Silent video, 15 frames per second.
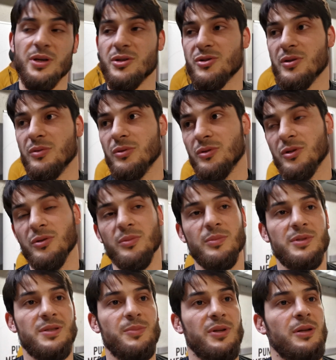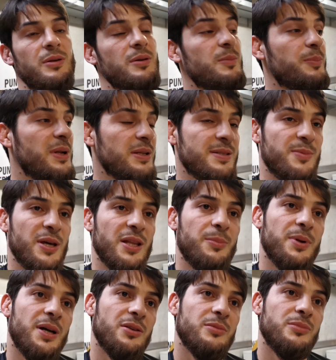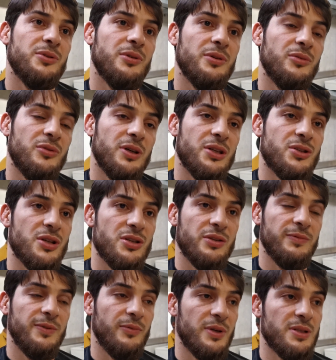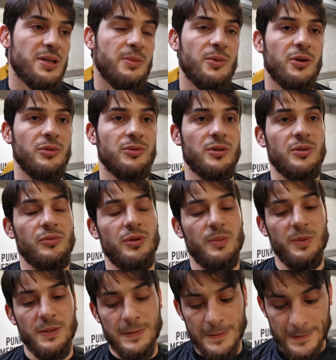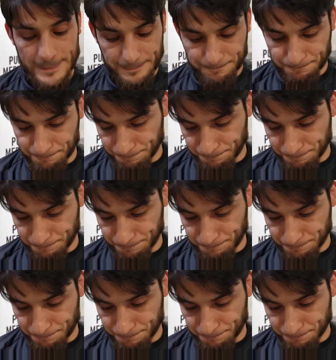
pierwszą, no to zmiana planu była, drugie, trzecie wywracamy, kontrolujemy i tak dalej.